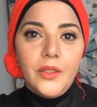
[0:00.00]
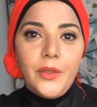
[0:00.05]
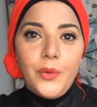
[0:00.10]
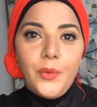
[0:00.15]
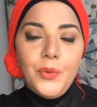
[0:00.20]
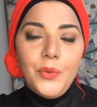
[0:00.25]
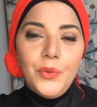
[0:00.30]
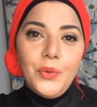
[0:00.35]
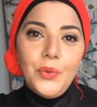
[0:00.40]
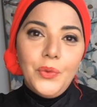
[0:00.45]

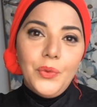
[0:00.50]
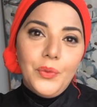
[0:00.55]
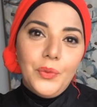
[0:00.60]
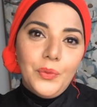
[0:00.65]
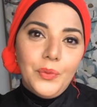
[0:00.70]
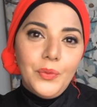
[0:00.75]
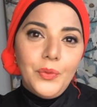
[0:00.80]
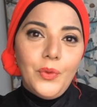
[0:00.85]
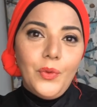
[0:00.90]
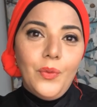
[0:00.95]
و...
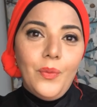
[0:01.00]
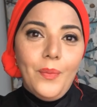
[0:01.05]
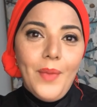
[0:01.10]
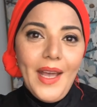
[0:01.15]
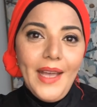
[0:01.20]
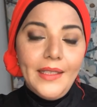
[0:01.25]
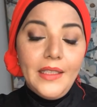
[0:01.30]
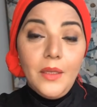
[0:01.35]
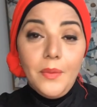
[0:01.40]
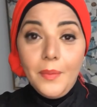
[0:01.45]

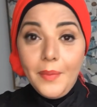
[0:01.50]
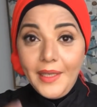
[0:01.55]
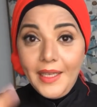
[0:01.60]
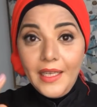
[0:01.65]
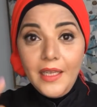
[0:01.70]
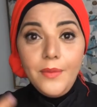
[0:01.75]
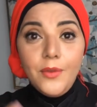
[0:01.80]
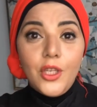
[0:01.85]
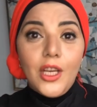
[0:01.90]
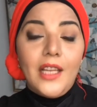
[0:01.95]
ومبهدل ما
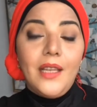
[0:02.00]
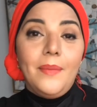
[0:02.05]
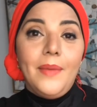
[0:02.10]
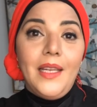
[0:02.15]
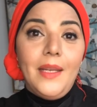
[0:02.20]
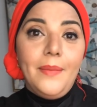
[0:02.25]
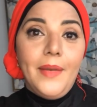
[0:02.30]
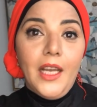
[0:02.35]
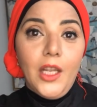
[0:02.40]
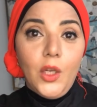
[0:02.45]
بتكلمش على
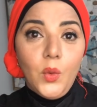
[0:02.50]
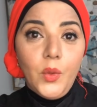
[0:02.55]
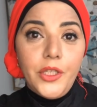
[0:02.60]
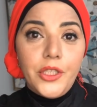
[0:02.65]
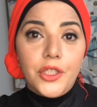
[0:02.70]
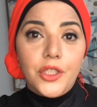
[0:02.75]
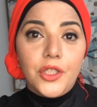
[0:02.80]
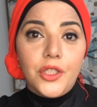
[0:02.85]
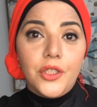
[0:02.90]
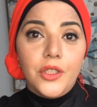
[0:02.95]
ملامح
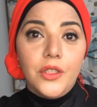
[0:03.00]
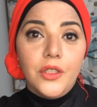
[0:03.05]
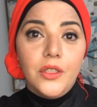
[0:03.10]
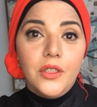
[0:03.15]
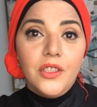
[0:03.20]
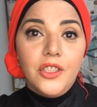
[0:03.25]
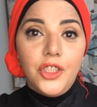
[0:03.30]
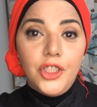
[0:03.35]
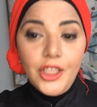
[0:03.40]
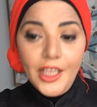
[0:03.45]
الوش
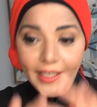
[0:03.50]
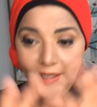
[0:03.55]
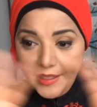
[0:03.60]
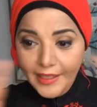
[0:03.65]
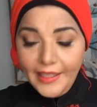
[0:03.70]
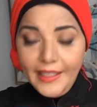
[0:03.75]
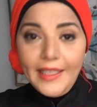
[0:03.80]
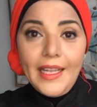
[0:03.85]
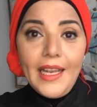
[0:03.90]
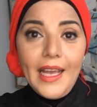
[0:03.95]
الشكل
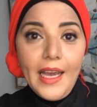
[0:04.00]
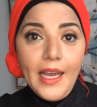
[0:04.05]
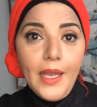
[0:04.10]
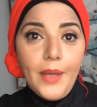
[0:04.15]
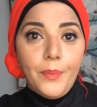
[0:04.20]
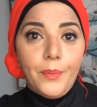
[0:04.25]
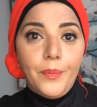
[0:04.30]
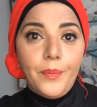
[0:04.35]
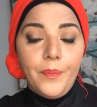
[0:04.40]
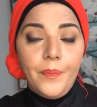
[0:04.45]
كده
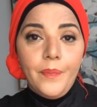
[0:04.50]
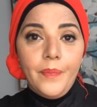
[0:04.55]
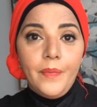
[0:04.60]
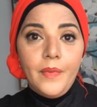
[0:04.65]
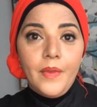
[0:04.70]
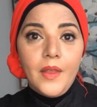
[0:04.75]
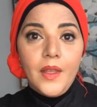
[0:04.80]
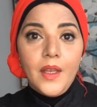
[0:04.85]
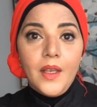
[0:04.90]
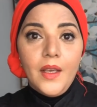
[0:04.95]
العام
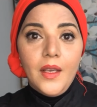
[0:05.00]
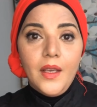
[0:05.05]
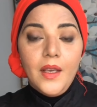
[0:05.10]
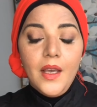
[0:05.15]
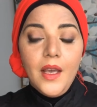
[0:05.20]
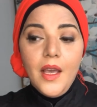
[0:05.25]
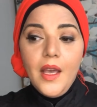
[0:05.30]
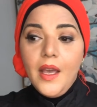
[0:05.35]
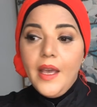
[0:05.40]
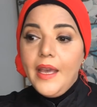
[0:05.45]

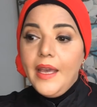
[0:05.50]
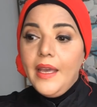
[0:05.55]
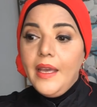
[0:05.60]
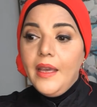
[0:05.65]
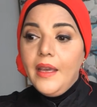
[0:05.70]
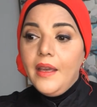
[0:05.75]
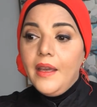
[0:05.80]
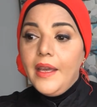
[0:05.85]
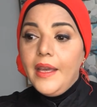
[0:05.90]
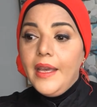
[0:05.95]

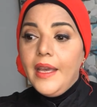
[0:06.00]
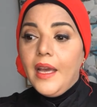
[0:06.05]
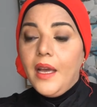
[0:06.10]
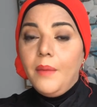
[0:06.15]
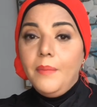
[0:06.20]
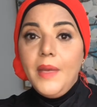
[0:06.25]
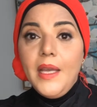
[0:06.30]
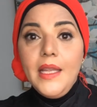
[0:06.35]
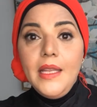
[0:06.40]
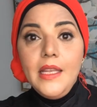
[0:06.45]
آه،
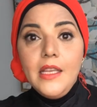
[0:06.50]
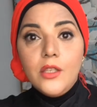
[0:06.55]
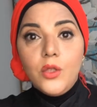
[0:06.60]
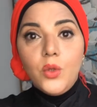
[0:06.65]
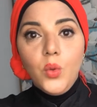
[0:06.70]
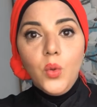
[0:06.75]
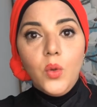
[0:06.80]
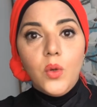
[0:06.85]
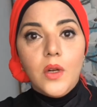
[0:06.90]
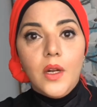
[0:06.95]
اعملي
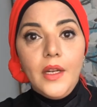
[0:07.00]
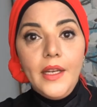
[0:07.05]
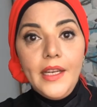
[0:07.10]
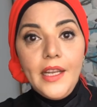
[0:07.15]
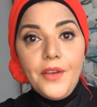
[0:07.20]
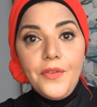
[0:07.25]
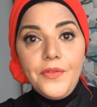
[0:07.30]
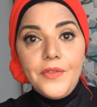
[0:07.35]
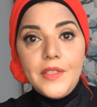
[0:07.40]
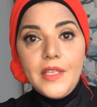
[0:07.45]
صورة
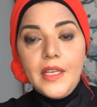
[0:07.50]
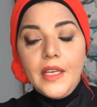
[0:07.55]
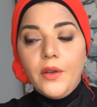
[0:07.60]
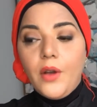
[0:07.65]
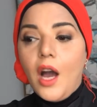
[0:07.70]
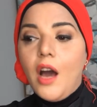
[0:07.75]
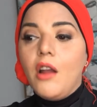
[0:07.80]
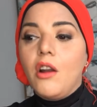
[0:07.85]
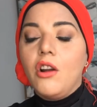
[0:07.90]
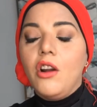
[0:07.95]
لنفسك
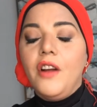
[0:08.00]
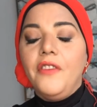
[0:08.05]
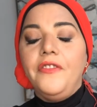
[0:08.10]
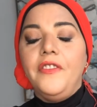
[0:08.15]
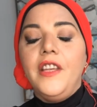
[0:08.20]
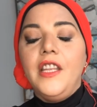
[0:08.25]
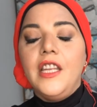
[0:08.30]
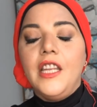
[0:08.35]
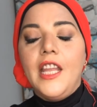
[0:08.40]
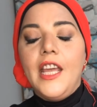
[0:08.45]
عرفي
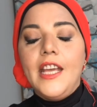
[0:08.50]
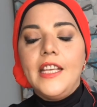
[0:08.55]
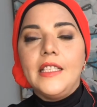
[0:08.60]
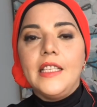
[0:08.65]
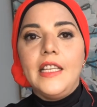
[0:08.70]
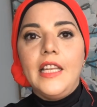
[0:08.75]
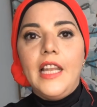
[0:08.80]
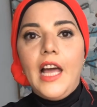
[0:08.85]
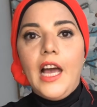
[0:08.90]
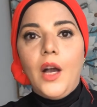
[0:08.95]
الناس
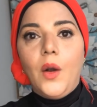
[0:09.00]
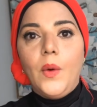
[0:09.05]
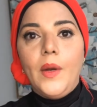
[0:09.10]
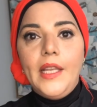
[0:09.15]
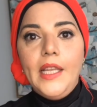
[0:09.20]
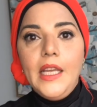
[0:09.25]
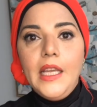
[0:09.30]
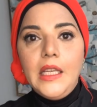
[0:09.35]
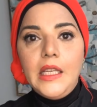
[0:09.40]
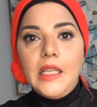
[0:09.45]
اللي
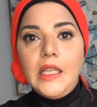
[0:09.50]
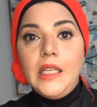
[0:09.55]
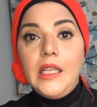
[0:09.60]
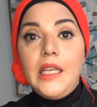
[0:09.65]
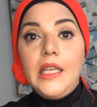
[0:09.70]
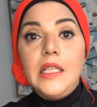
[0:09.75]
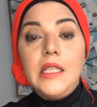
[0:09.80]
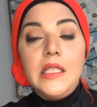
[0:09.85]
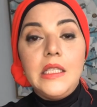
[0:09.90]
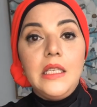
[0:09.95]
حواليكي
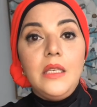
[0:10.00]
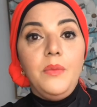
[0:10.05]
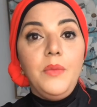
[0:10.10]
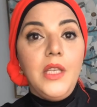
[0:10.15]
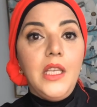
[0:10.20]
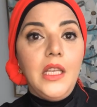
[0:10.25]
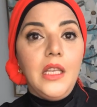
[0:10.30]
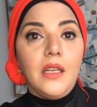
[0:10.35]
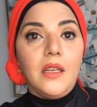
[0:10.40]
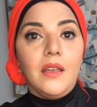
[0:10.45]
انت
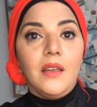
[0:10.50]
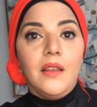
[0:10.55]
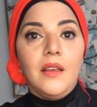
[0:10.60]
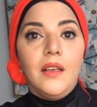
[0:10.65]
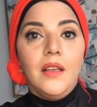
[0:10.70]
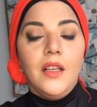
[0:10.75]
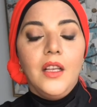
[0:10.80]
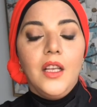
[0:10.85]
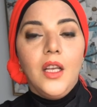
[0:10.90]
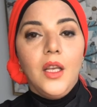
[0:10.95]
مين
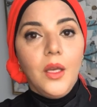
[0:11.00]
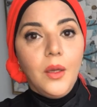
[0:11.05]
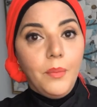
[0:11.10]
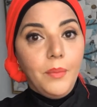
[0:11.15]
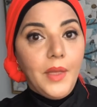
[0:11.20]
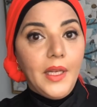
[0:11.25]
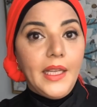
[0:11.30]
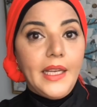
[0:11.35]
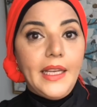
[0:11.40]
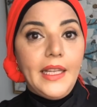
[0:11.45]

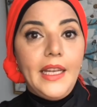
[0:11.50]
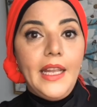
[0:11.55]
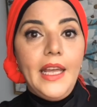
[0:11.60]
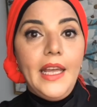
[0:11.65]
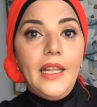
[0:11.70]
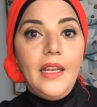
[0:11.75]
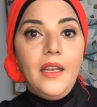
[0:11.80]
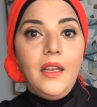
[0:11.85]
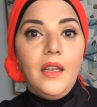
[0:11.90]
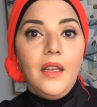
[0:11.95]
من
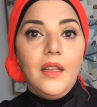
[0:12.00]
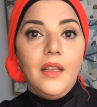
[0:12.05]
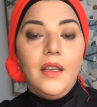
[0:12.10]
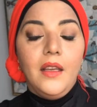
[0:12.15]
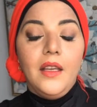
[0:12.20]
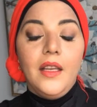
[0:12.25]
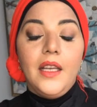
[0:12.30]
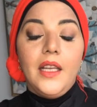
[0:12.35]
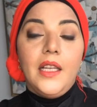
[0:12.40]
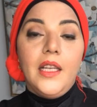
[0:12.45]
خلال
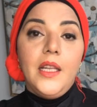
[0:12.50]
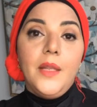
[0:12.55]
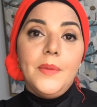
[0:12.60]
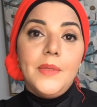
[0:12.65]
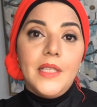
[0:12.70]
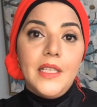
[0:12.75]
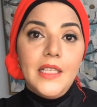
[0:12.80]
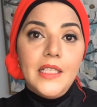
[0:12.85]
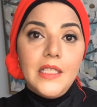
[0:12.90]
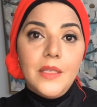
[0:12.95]
اللبس
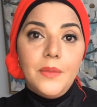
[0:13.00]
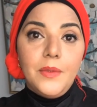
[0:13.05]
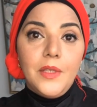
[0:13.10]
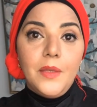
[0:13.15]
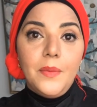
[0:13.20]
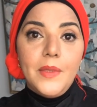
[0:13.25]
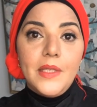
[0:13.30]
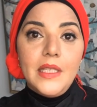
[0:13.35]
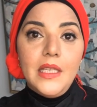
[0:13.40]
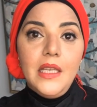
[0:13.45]
اللي انت
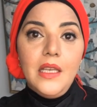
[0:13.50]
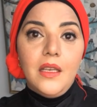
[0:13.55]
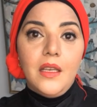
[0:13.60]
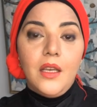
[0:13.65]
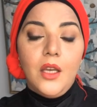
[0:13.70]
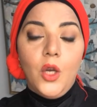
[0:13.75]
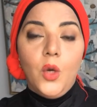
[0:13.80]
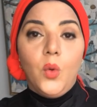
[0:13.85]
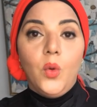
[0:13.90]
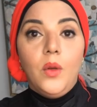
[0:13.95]
بتلبسيه
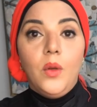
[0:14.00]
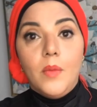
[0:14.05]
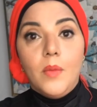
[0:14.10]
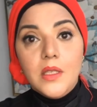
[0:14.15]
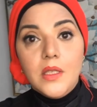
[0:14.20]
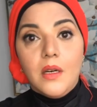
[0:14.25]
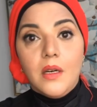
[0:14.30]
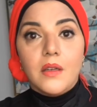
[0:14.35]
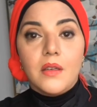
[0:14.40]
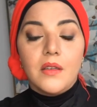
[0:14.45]

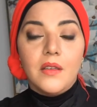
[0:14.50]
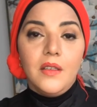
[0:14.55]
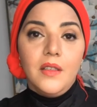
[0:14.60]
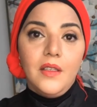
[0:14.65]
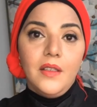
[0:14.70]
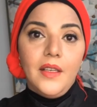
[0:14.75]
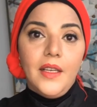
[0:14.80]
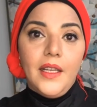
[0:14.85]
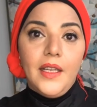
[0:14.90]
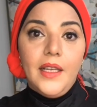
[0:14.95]
والمظهر
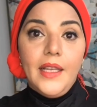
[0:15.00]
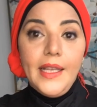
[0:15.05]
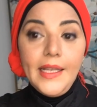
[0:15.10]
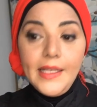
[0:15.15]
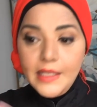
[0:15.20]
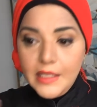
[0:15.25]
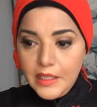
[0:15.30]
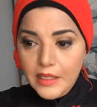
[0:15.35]
اللي انت